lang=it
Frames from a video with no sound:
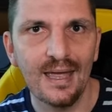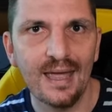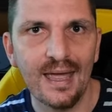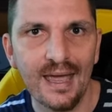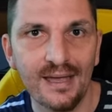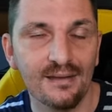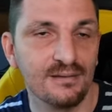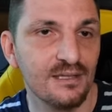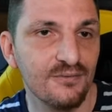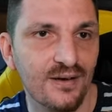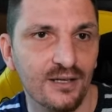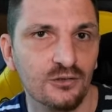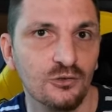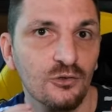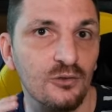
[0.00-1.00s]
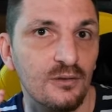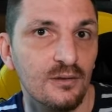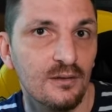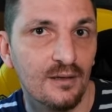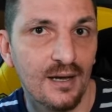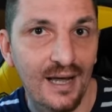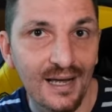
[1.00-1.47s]
e di
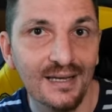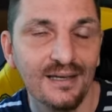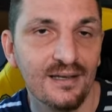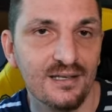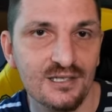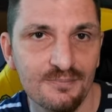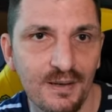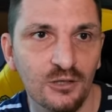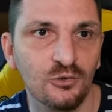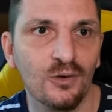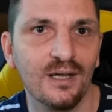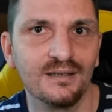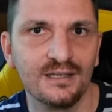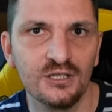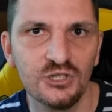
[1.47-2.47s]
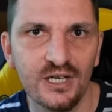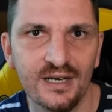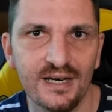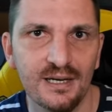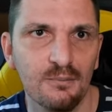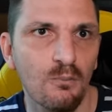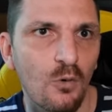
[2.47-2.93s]
fatto, anche rispetto a altri
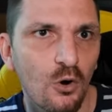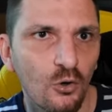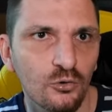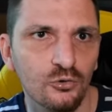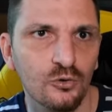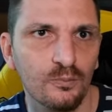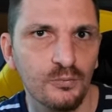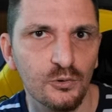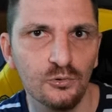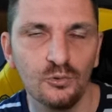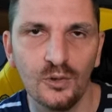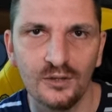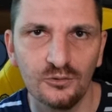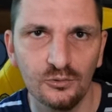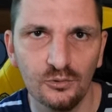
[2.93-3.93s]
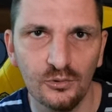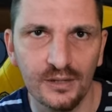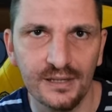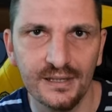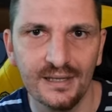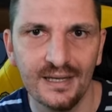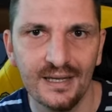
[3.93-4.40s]
generi molto più
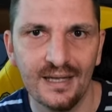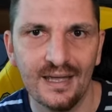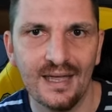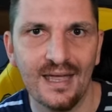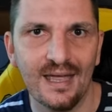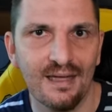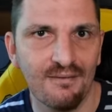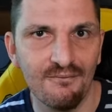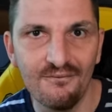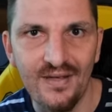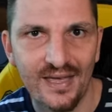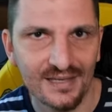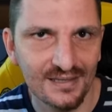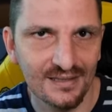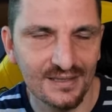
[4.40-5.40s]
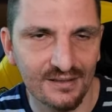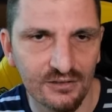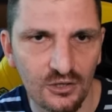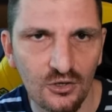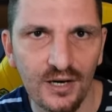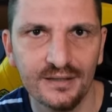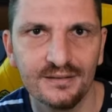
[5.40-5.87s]
duraturi e vecchi, tra
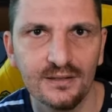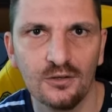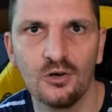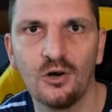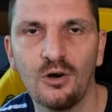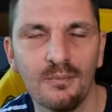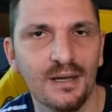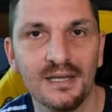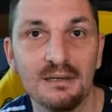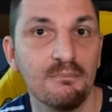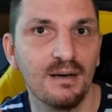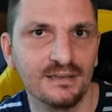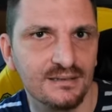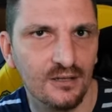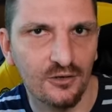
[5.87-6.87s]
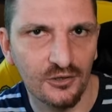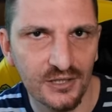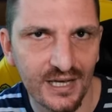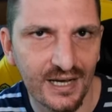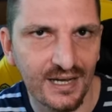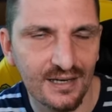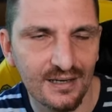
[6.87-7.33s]
virgolette, come i Battle
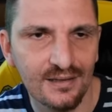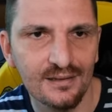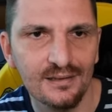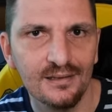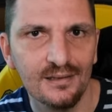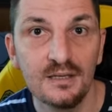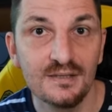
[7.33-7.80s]
Royale,